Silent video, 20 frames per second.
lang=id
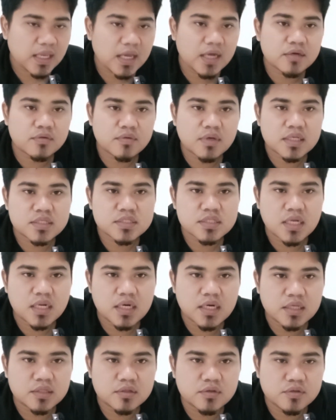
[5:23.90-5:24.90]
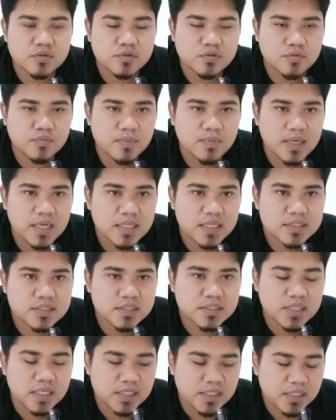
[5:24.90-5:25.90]
anu asalna 17
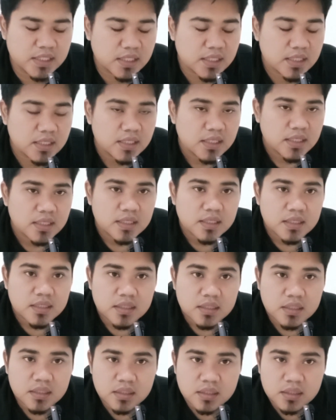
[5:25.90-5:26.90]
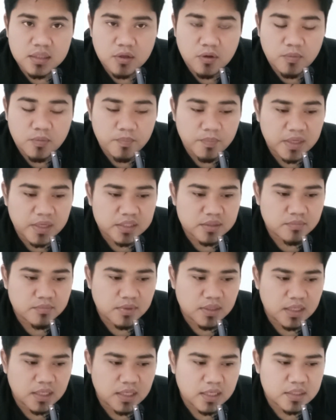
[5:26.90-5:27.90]
jadi opat eh,
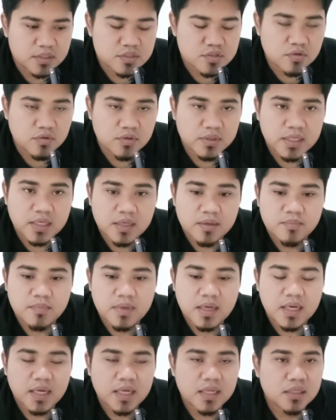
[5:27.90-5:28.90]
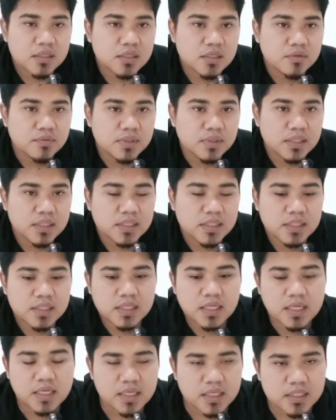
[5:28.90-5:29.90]
belas Oke bakal ngewuhken
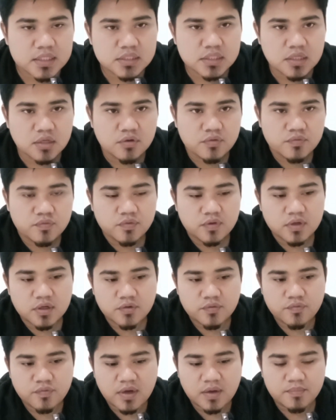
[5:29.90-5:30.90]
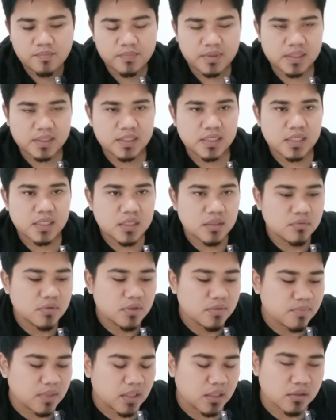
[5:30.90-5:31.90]
karena jauh full fami jadi uh
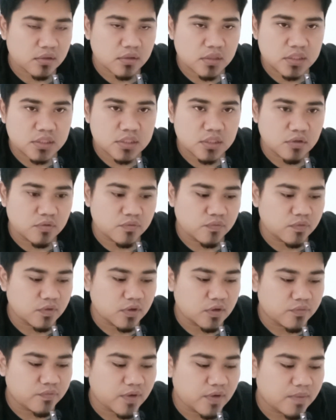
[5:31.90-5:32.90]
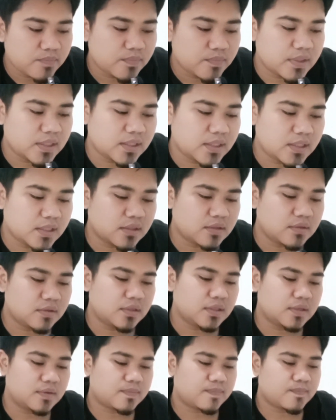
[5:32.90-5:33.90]
makro jauh full fami
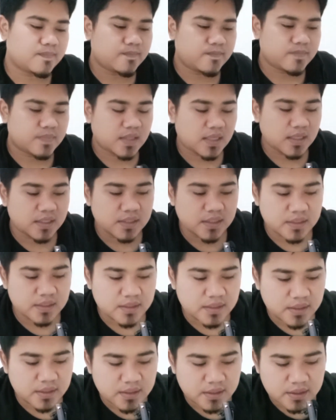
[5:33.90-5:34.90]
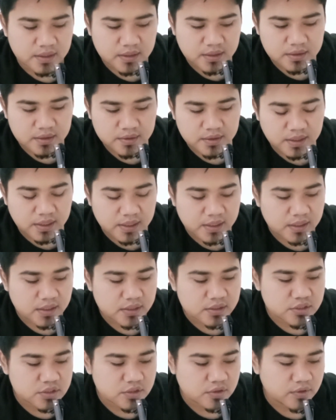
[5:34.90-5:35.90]
gitunya titik karena
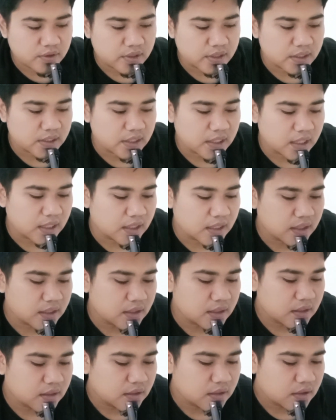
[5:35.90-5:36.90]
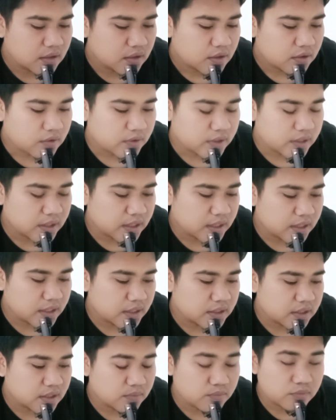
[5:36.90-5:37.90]
cokoidah koidahnya
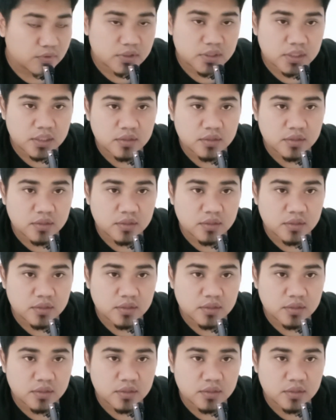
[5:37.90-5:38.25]
nyambung